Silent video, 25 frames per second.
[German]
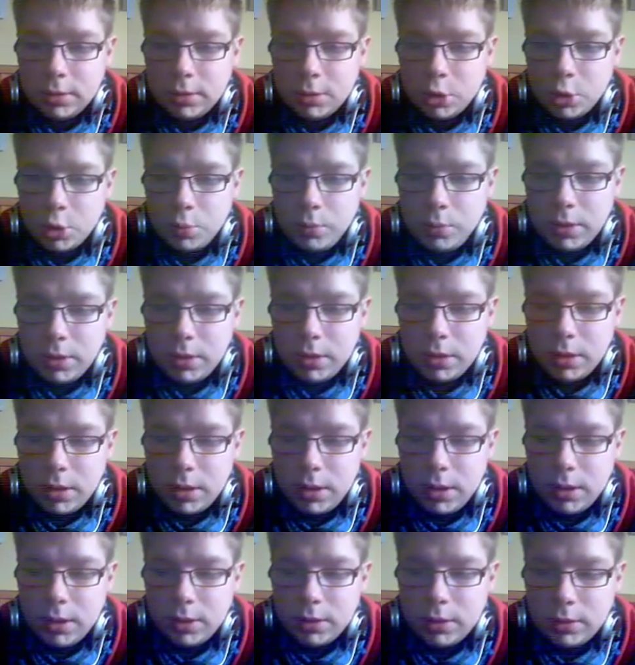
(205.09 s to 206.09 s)
Spielt ja
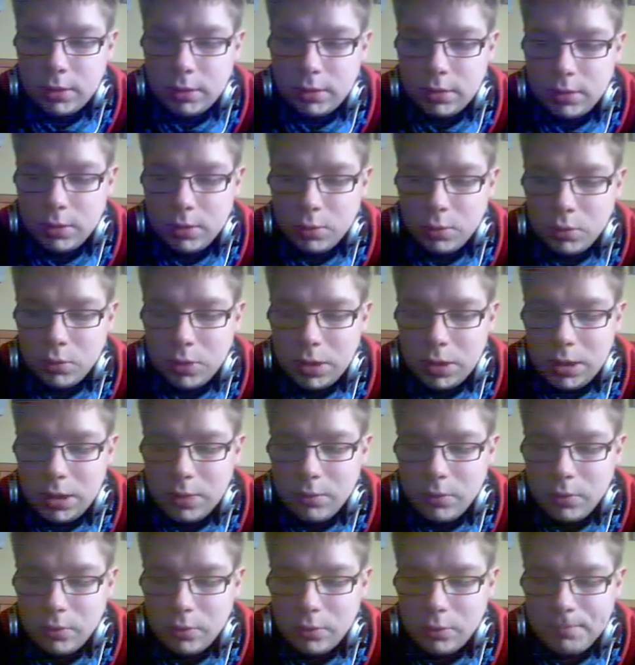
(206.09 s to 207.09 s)
halt in
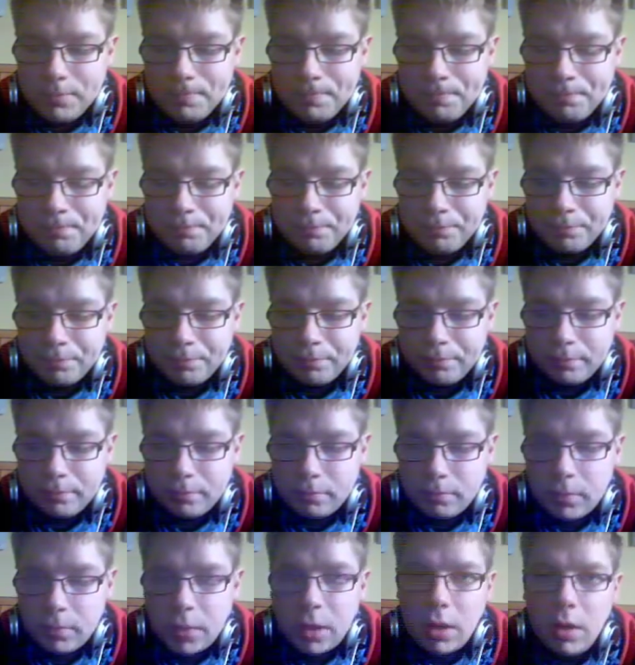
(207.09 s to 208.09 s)
Jerusalem so rum.
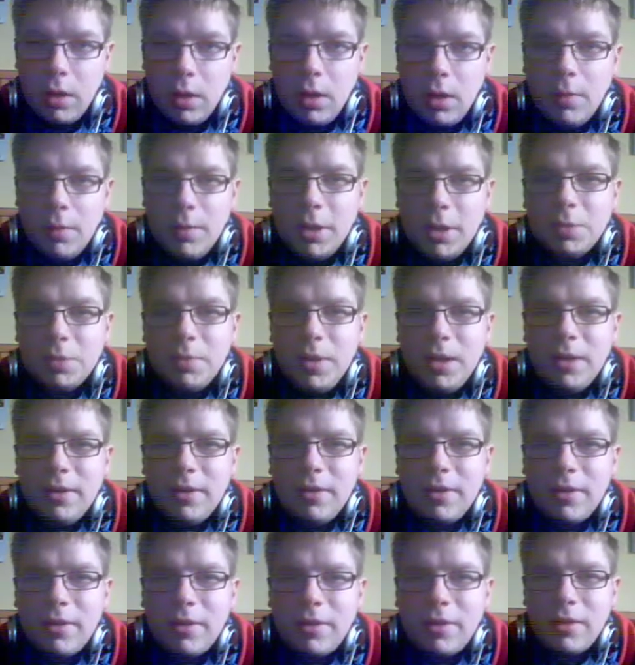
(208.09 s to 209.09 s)
Manchmal
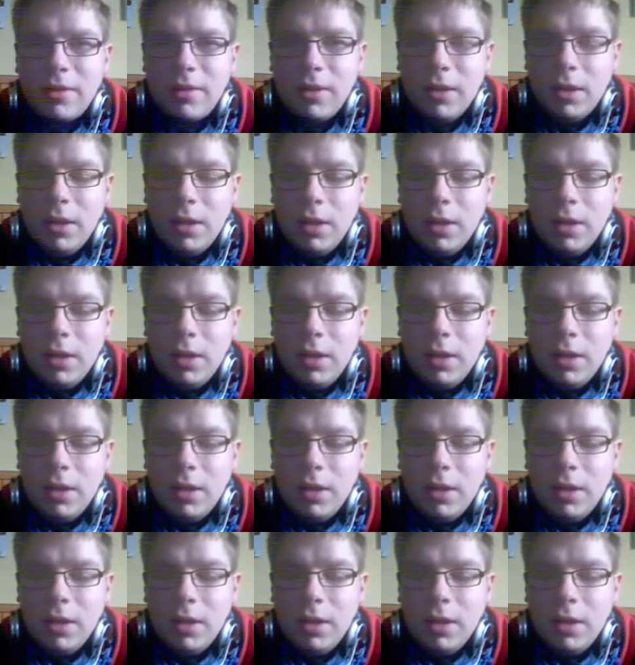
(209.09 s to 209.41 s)
ist,